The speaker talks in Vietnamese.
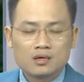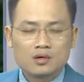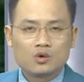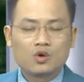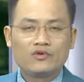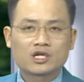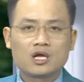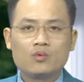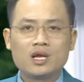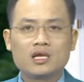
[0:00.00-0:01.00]
Khu vực
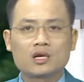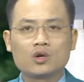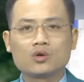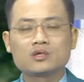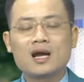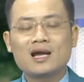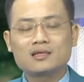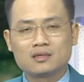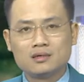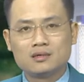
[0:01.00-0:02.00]
Tân Uyên nhiệt độ từ
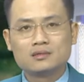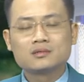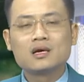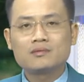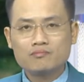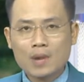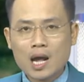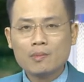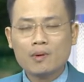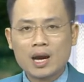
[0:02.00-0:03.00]
24 đến
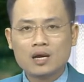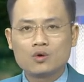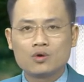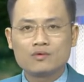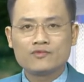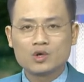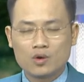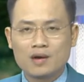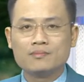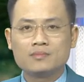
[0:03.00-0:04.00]
33 độ và độ
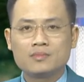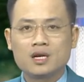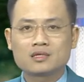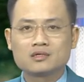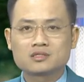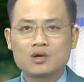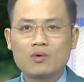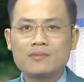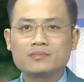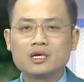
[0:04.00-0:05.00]
ẩm là từ
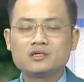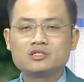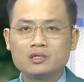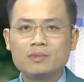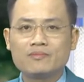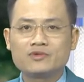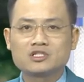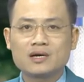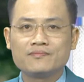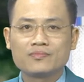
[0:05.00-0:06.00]
65 đến
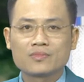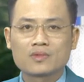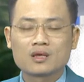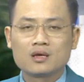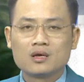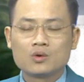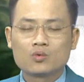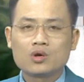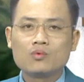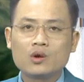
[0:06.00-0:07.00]
95%.
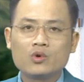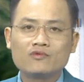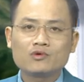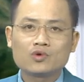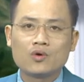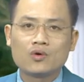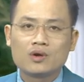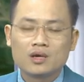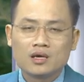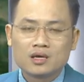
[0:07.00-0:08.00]
Cuối cùng là huyện Phong Thổ.
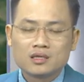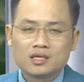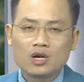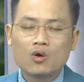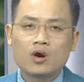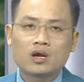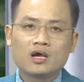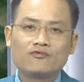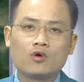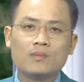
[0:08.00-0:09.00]
Nhiệt độ ở đây
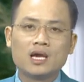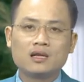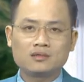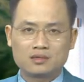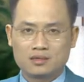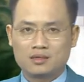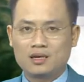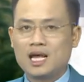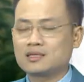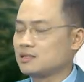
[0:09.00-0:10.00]
phổ biến
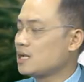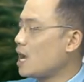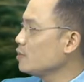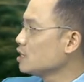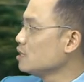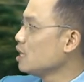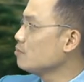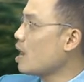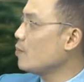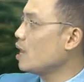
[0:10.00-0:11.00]
là từ 24 đến
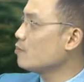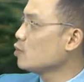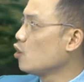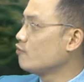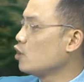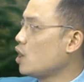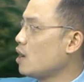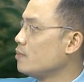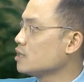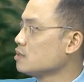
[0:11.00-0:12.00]
35 độ và độ
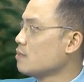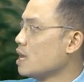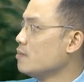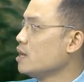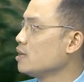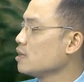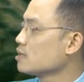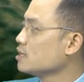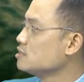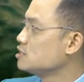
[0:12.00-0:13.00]
ẩm là từ 70
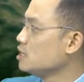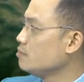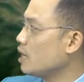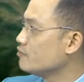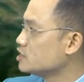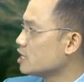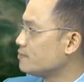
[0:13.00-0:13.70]
đến 95%.